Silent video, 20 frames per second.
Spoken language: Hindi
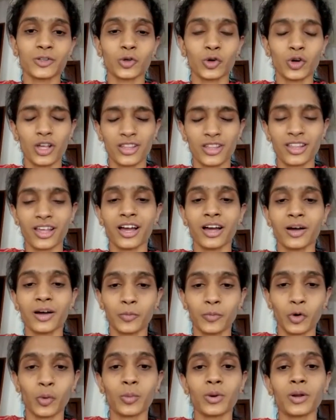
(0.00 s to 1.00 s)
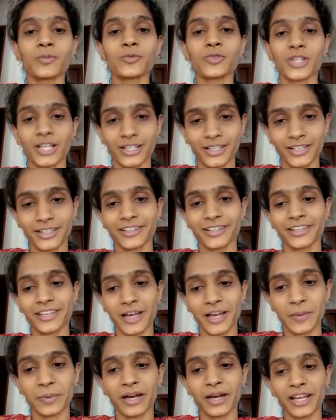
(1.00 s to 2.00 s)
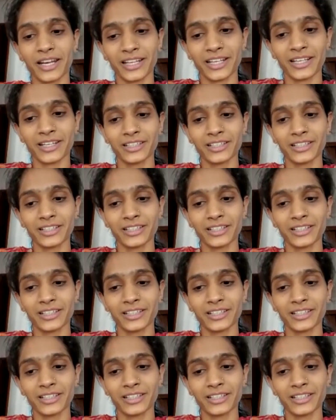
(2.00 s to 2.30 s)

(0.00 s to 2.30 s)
थोड़ा सा प्रॉब्लम चल रही थी हमारे